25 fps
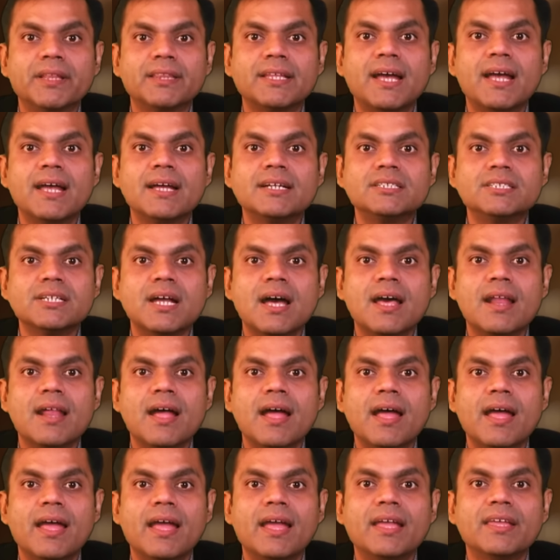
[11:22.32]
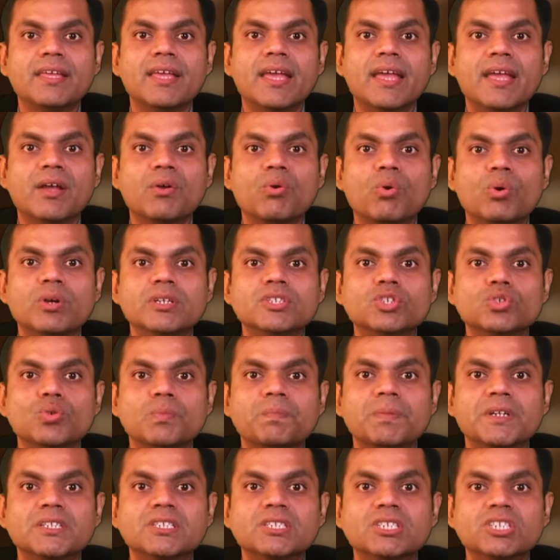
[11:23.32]
बताया जा रहा है ये कोई
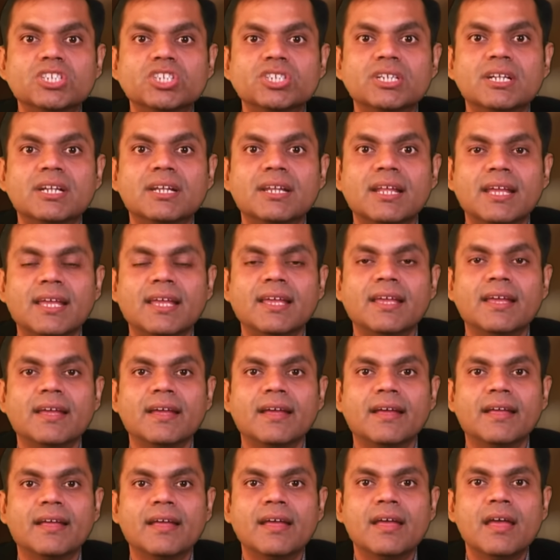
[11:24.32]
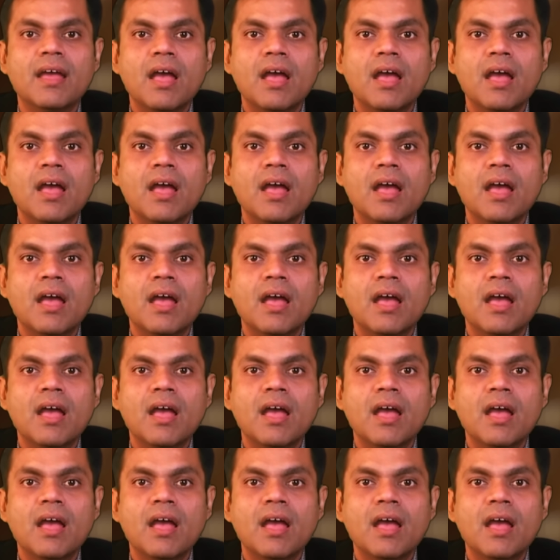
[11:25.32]
सुपरस्टिशन नहीं है